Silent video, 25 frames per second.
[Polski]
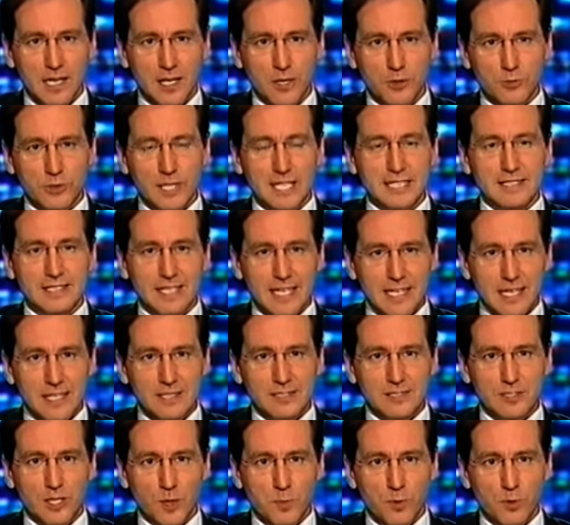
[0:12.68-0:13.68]
które
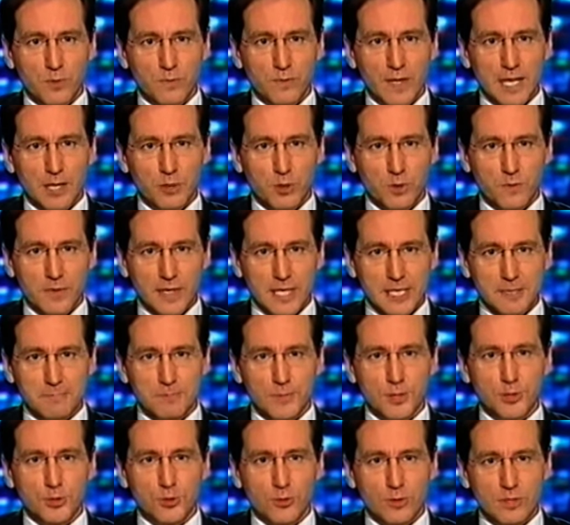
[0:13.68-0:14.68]
teraz zdobył w
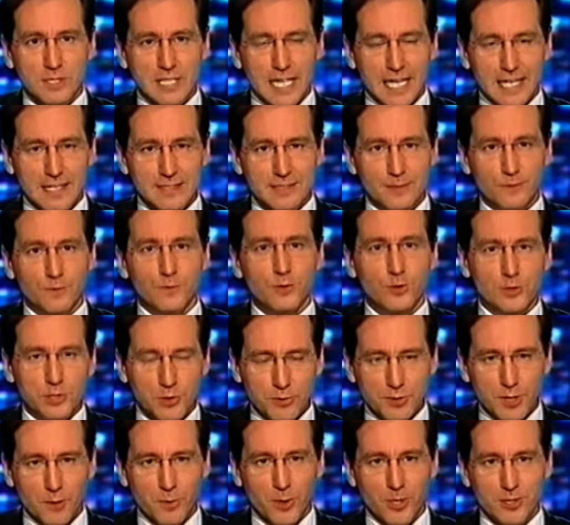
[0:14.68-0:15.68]
Vancouver. Król Nart
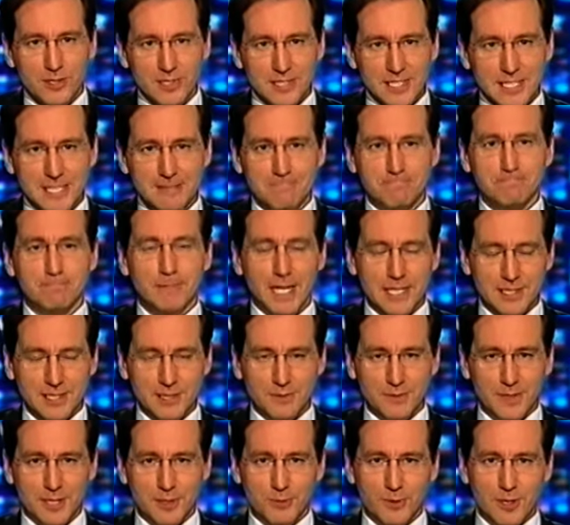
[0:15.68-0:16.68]
wrócił do Polski.
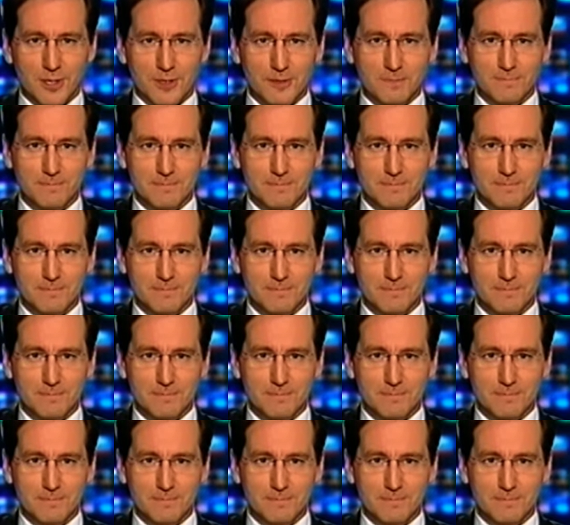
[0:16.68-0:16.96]
Marcin Wikło.